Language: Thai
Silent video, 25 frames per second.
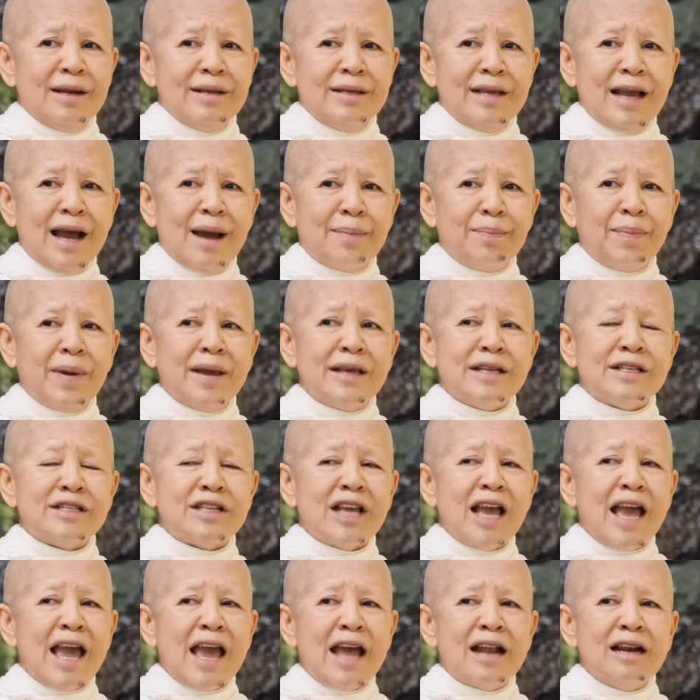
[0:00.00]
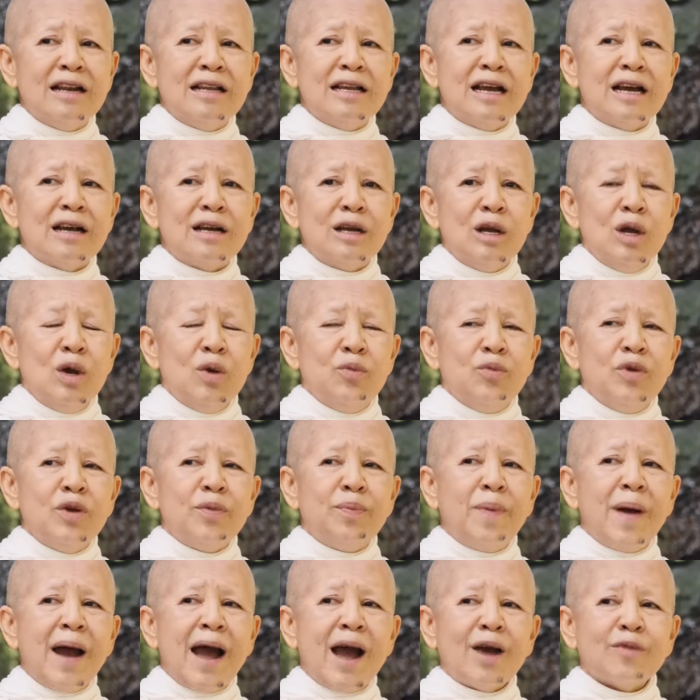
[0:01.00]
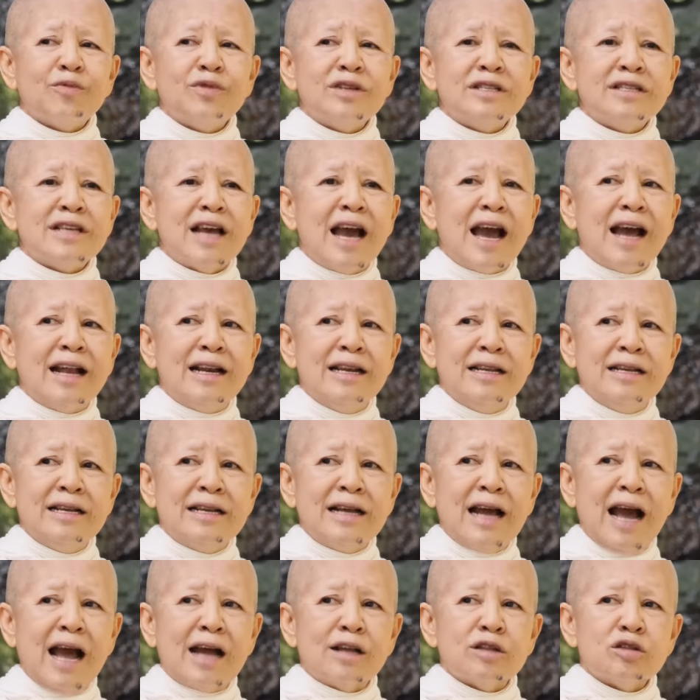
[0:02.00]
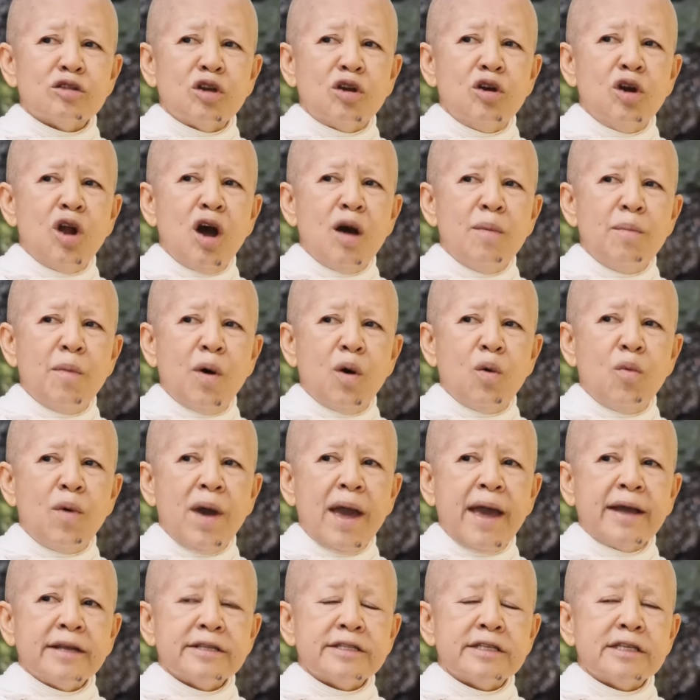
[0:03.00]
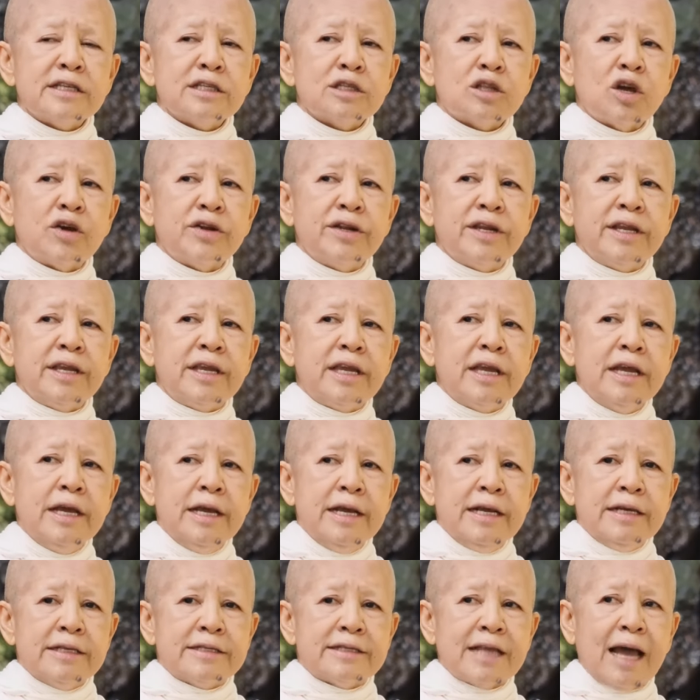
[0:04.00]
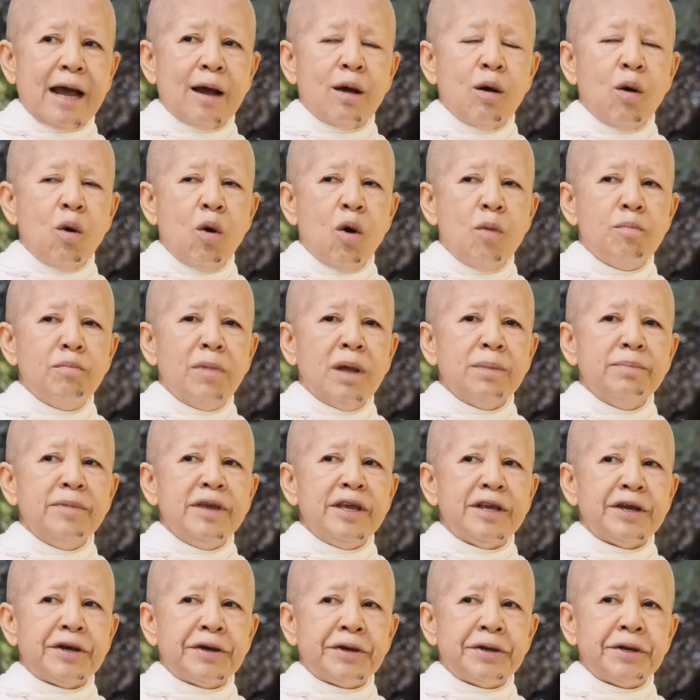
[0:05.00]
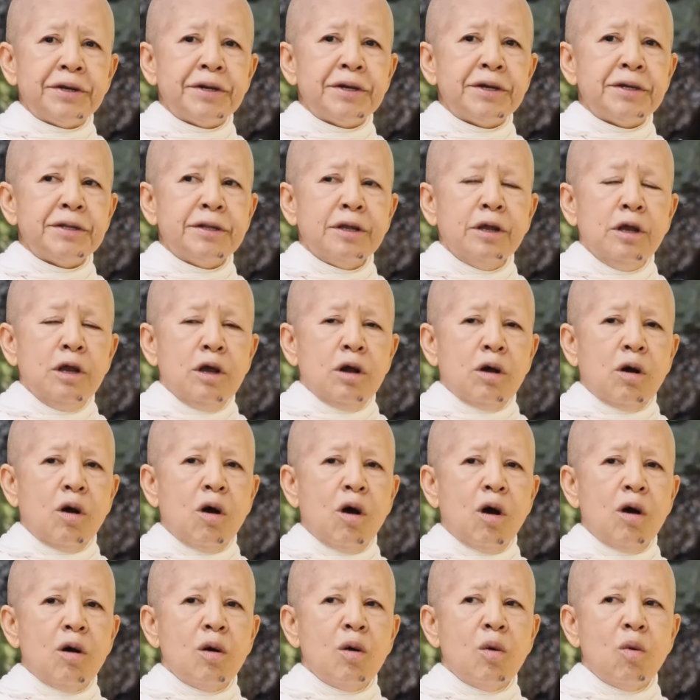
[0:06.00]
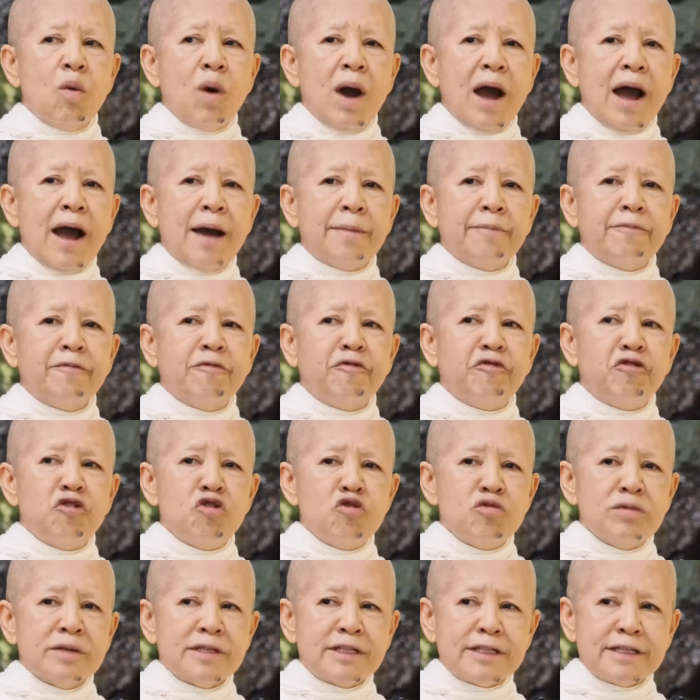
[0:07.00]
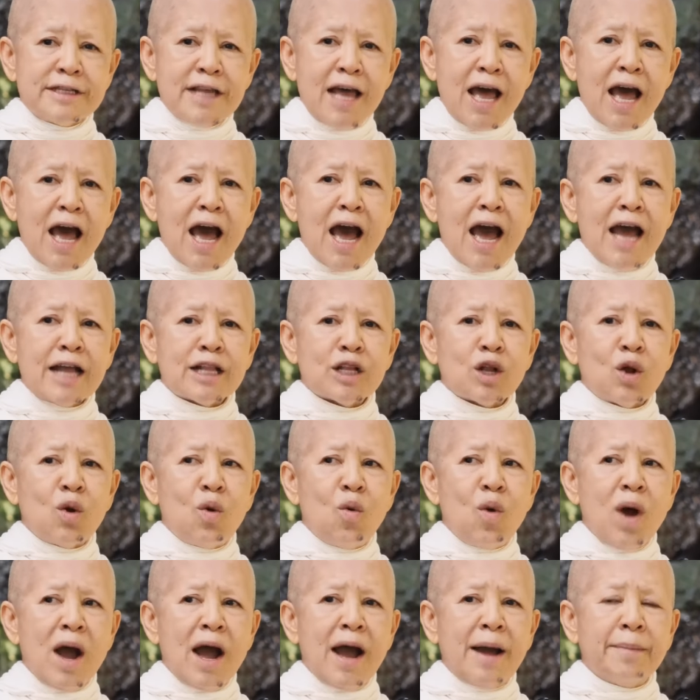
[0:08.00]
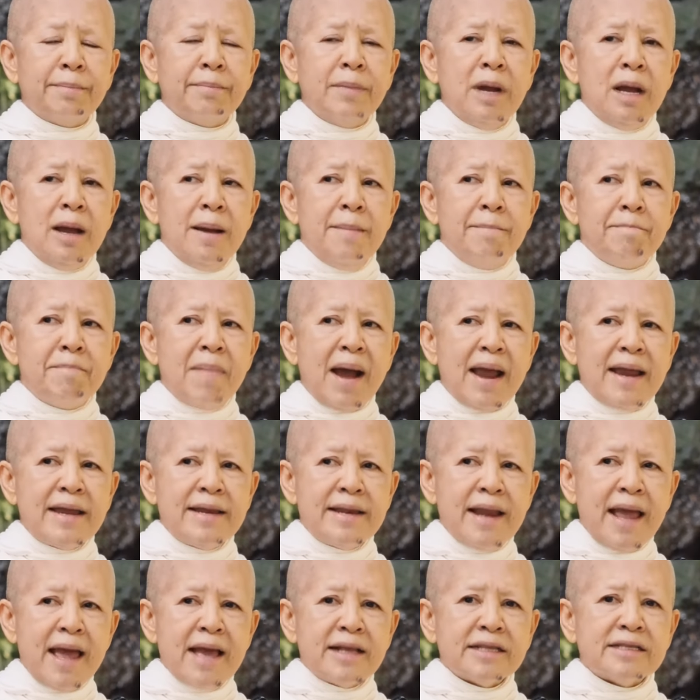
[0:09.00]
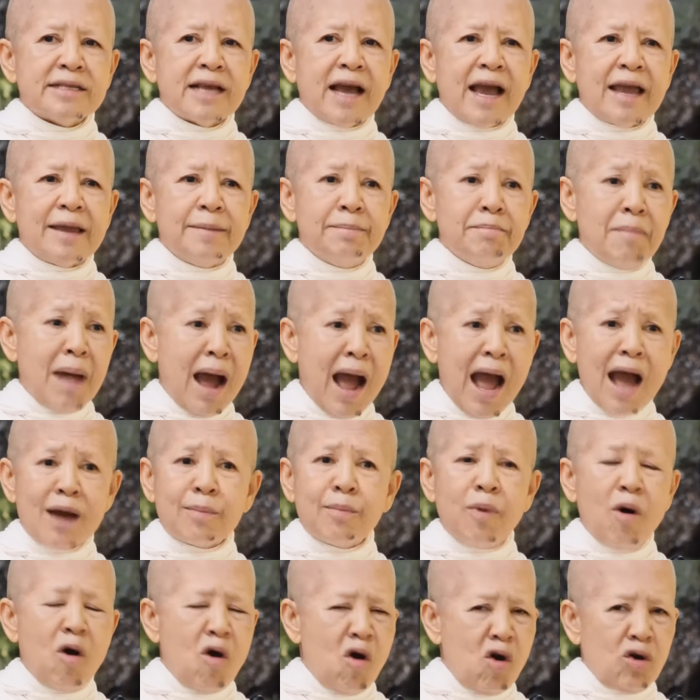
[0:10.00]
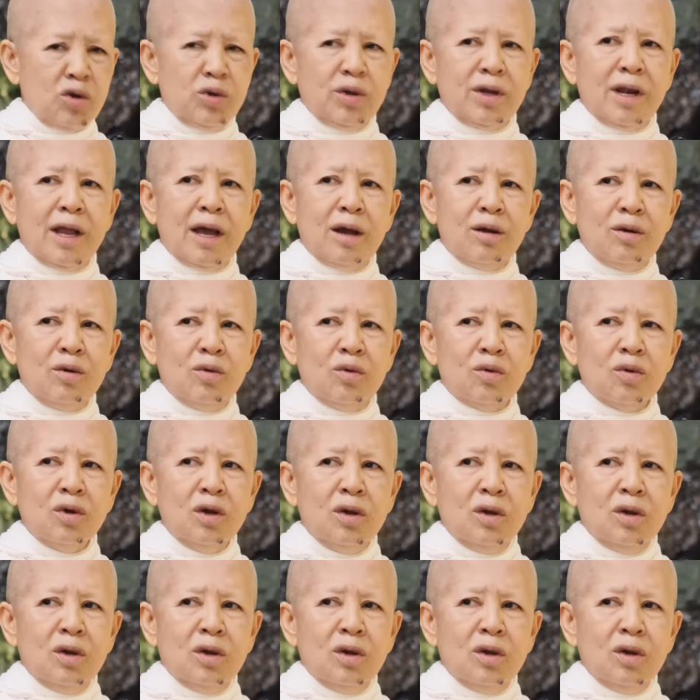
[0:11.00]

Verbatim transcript: อย่าไปแชร์เรื่องวิพากษ์วิจารณ์หรือการทะเลาะเบาะแว้งซึ่งตอนนี้สังคมมันมีคลื่นของความฟุ้งซ่านความไม่แน่ใจมากพออยู่แล้วลูก